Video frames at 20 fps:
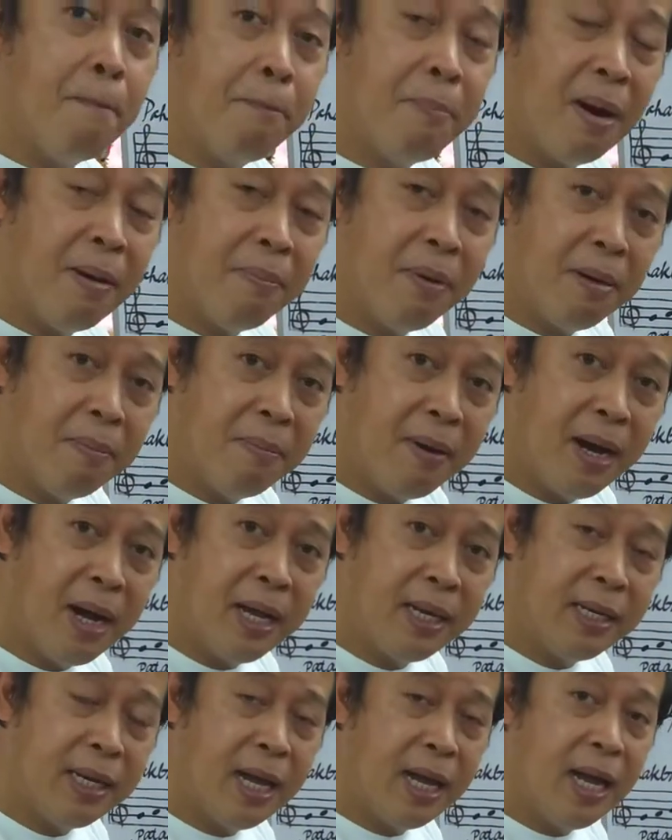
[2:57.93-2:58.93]

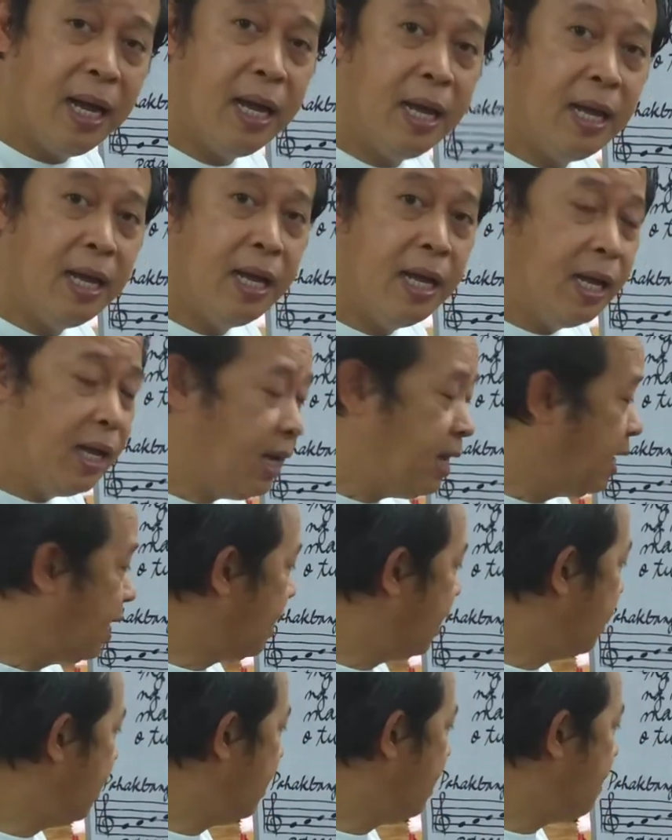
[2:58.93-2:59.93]
pababa na
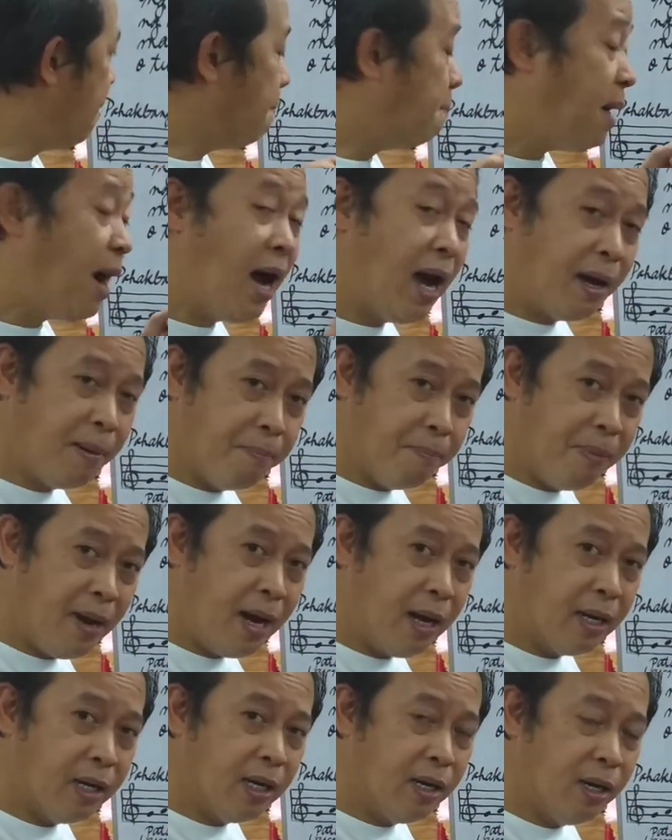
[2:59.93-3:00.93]
uh,
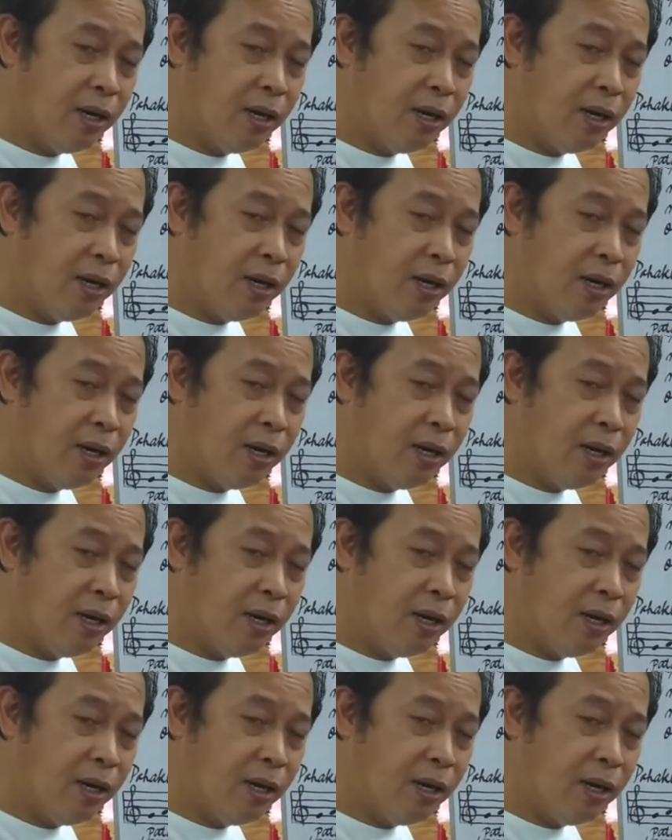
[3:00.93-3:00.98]
pahakbang.